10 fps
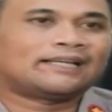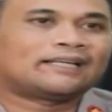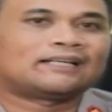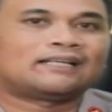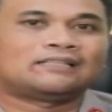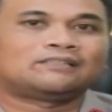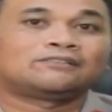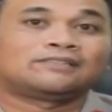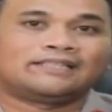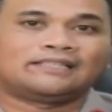L atau
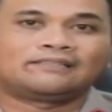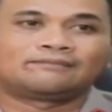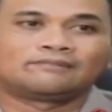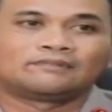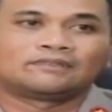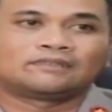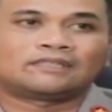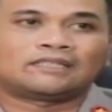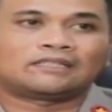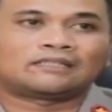T
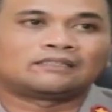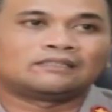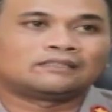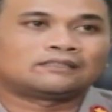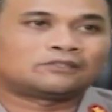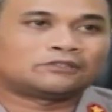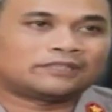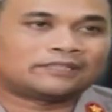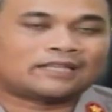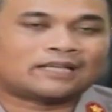nah, terus
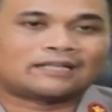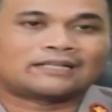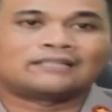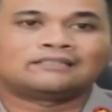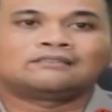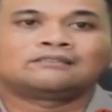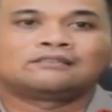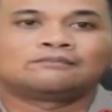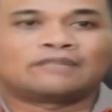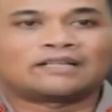kita akan
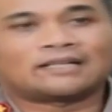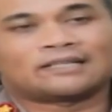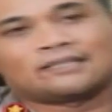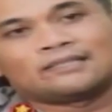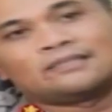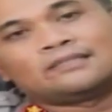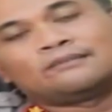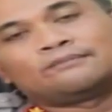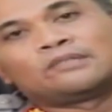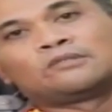mengarah ke
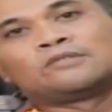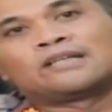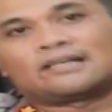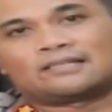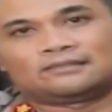pengguna